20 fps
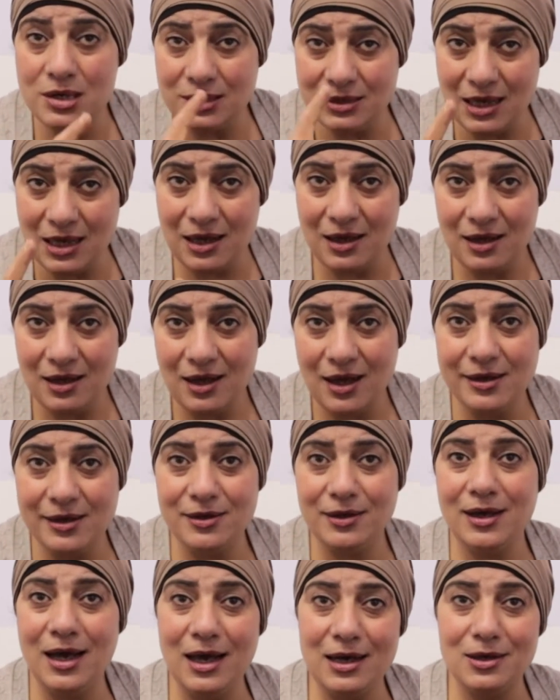ده
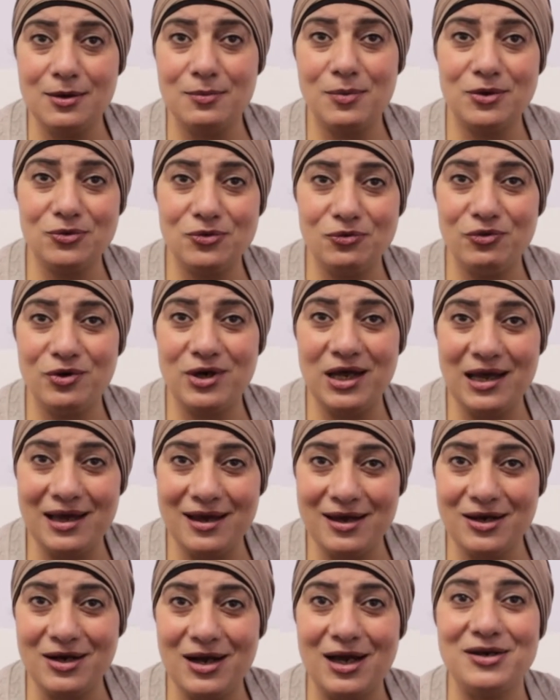هيرجع لك برضو في
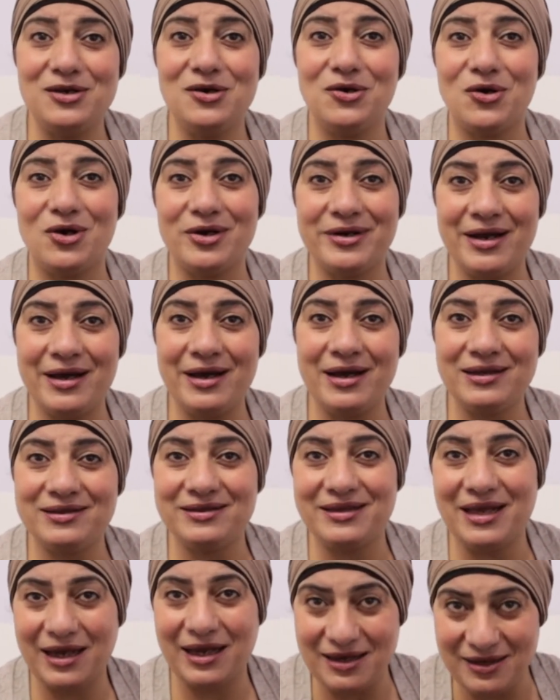الاخر عن القناعه
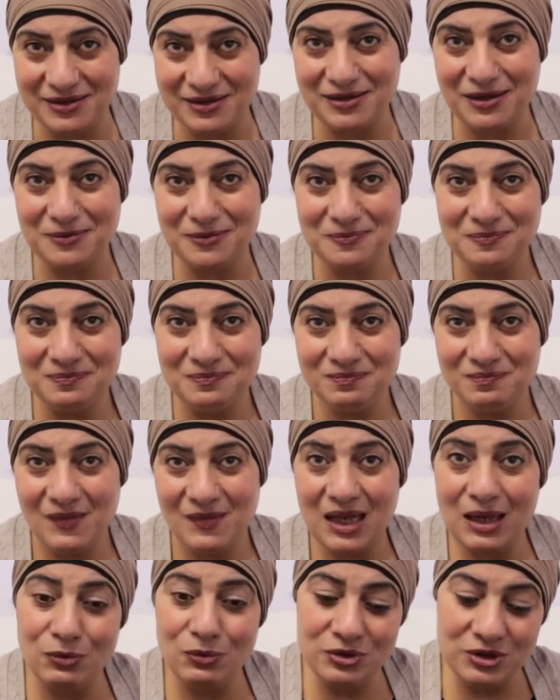الداخليه
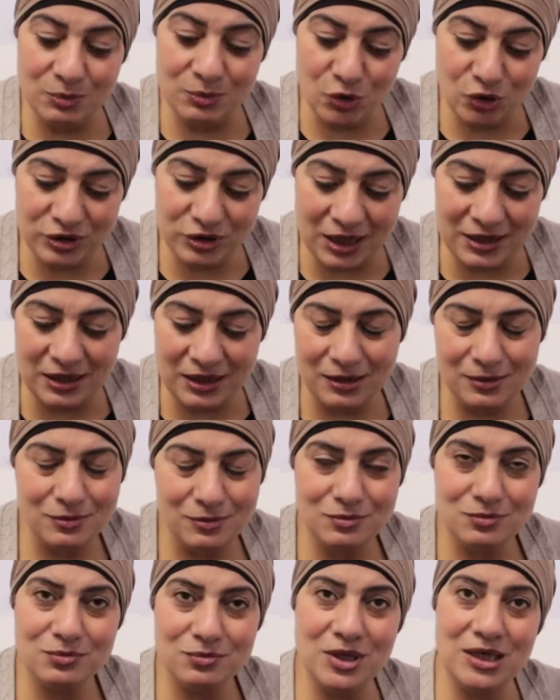لو انت مقتنع
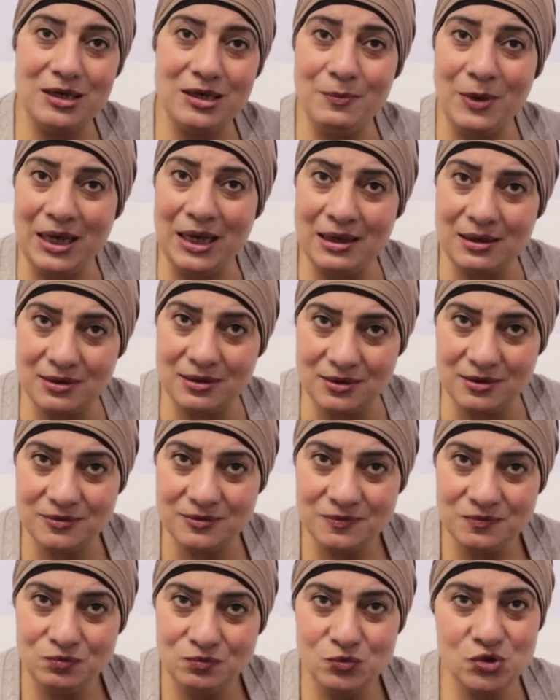باللي معاك
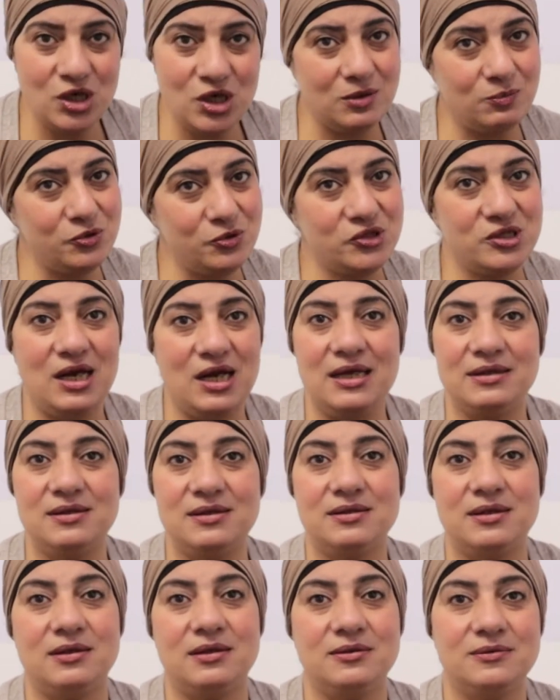مش هتبص لحد تاني